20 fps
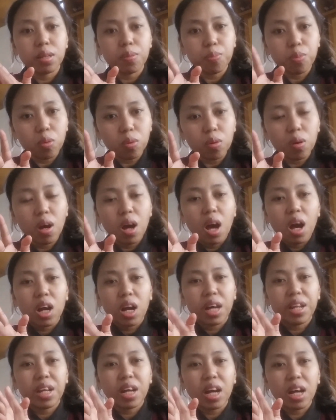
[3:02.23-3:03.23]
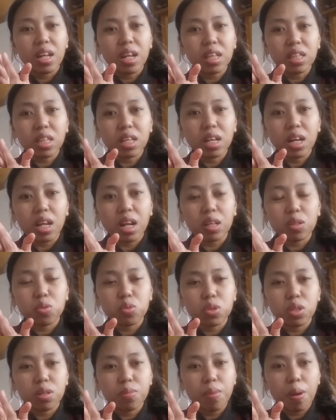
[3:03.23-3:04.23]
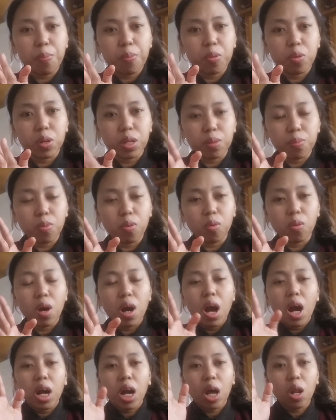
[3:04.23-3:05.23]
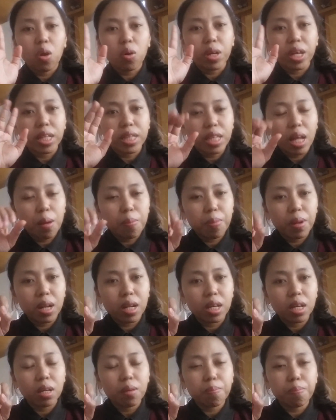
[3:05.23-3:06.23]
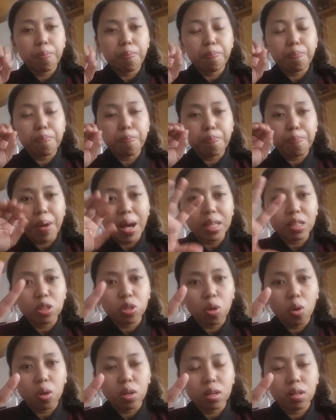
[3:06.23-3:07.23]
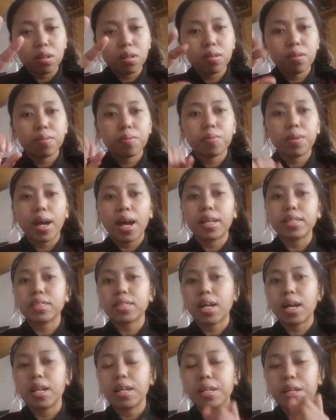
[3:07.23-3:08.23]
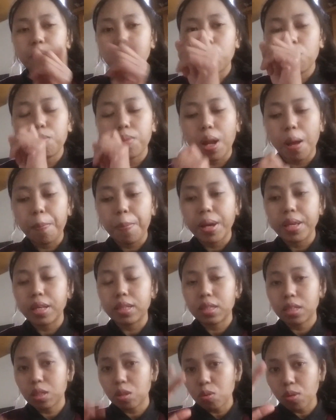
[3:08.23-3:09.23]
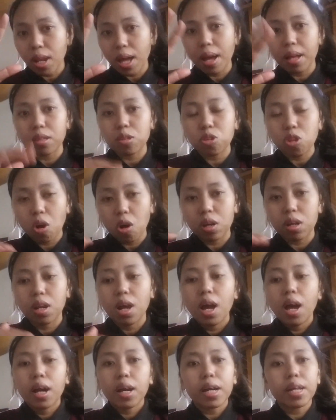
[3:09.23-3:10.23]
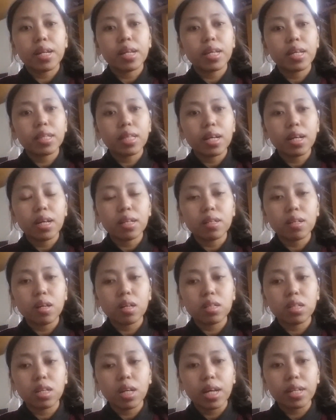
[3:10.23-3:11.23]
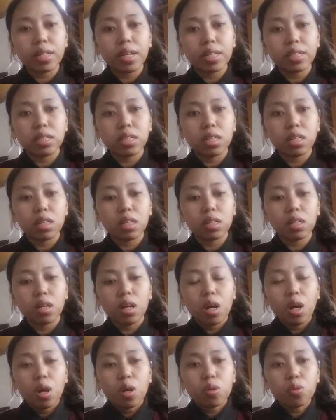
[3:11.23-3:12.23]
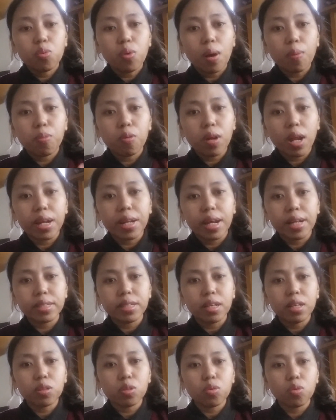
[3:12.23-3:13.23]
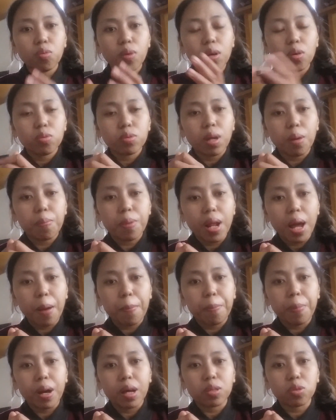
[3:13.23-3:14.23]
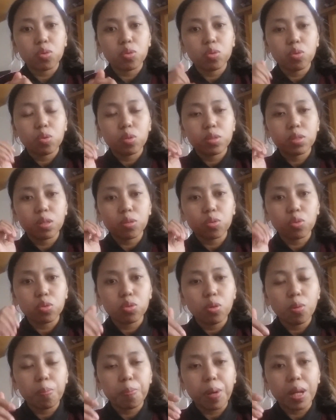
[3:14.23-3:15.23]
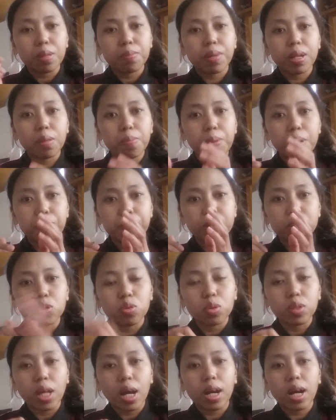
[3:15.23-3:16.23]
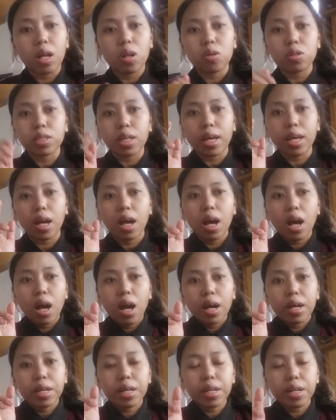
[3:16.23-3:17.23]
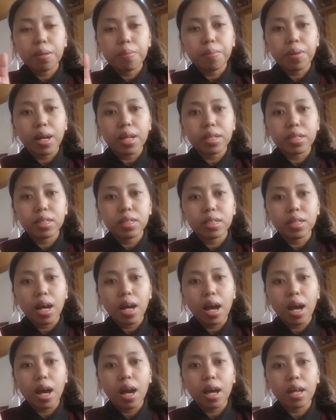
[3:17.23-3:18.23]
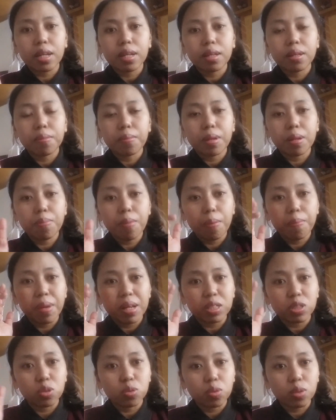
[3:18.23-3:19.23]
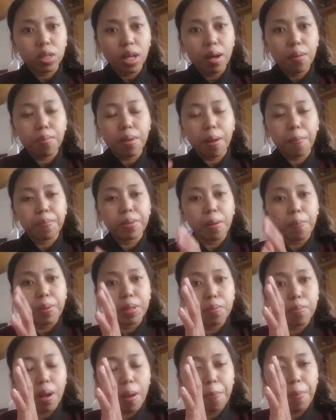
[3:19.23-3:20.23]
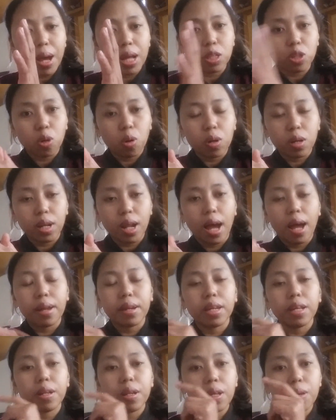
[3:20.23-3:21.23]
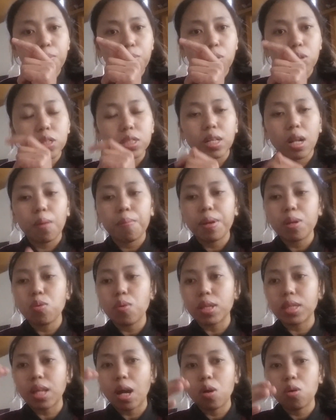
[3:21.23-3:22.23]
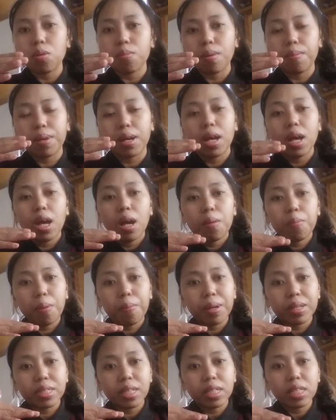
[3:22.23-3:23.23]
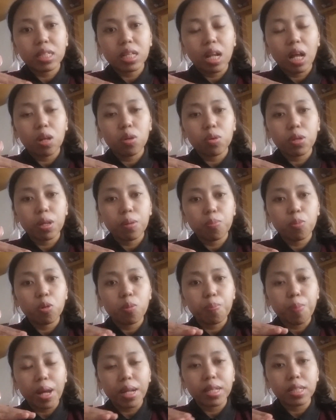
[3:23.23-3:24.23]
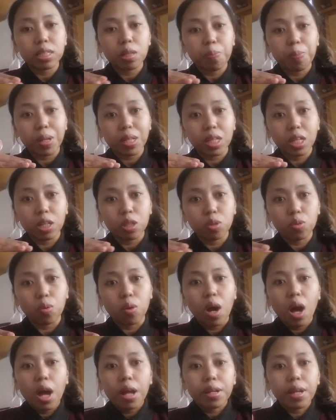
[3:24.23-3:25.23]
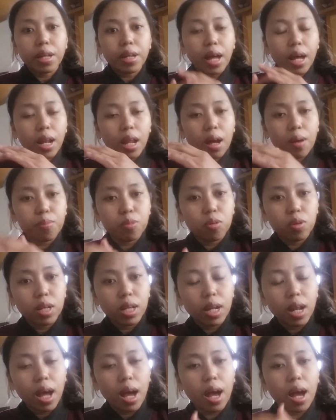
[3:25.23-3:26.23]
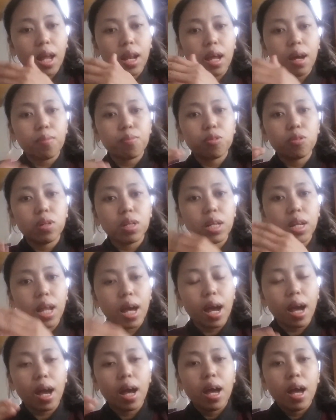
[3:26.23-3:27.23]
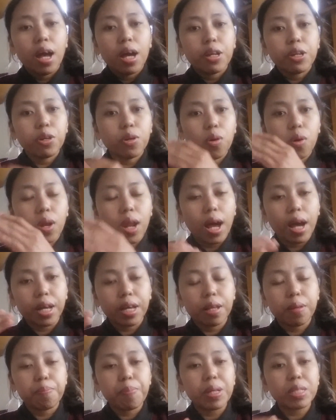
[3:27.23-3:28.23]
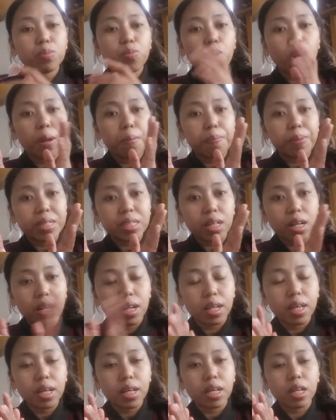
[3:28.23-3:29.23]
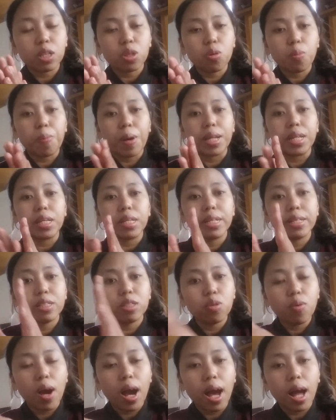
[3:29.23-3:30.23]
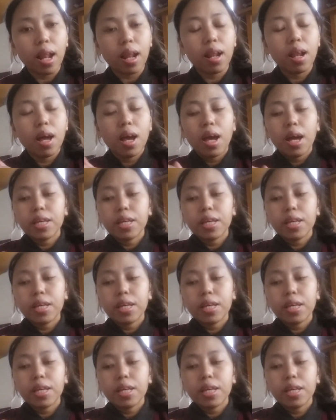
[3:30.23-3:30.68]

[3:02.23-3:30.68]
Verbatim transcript: ribu kadang-kadang 350 ribu kalau kita beli 4 ton Nah, sekali nimun berapa? Ya tentulah ton. Karena kita kan dengan gaji dua bulan aja itu uang udah berapa? 7 jeng 7 4 berarti 14 juta. Kalau saya kirimkan dengan 15 juta berapa dapat berapa ton? Nah, ini nimbun selama 2 tahun Mama, Mama Jad selalu nimbun padi seperti itu. Dan alhamdulillah, alhamdulillah digolangin pas bulan peceklik itu padi dijual.